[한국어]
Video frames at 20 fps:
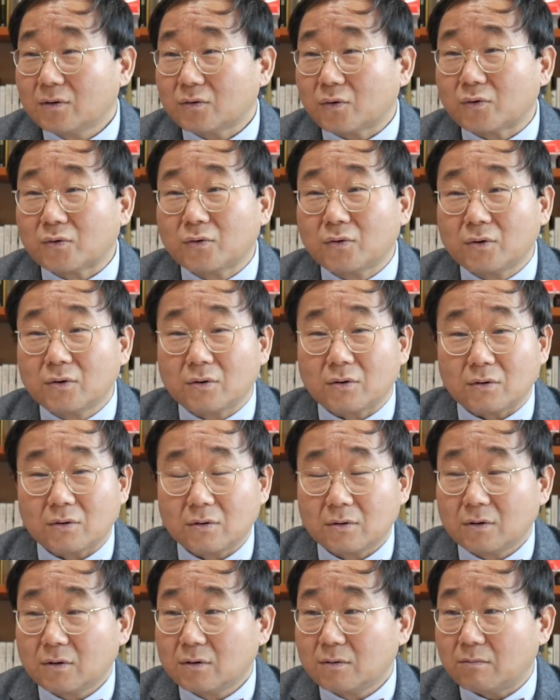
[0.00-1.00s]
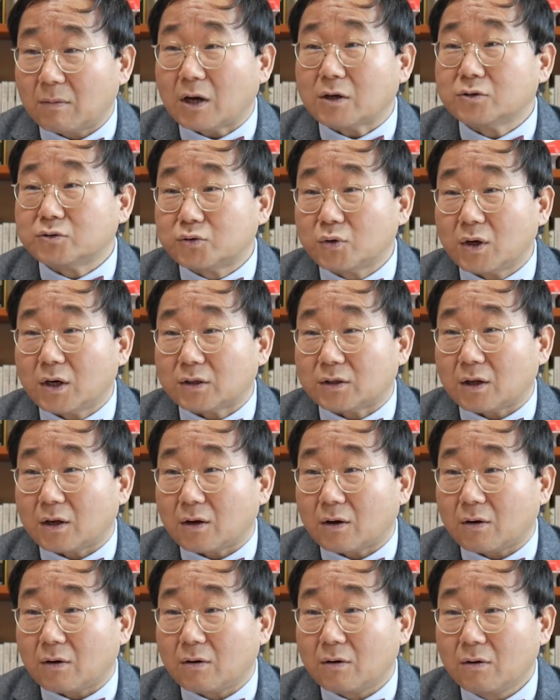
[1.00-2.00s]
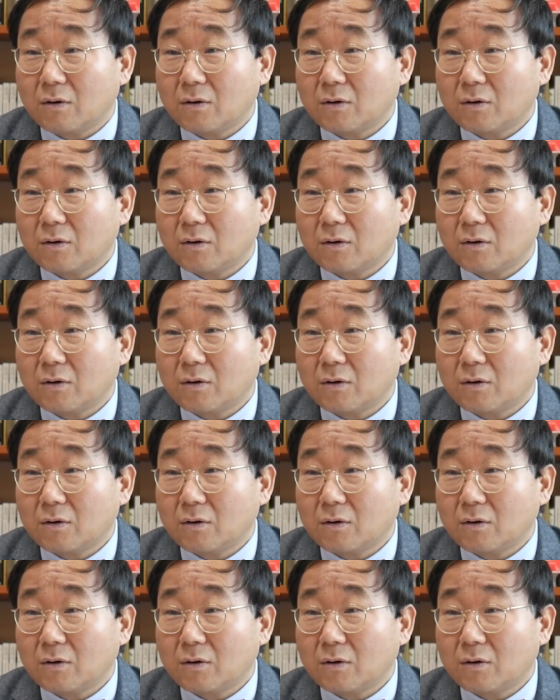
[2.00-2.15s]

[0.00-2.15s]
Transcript: 돈을 많이 줘야 돼요.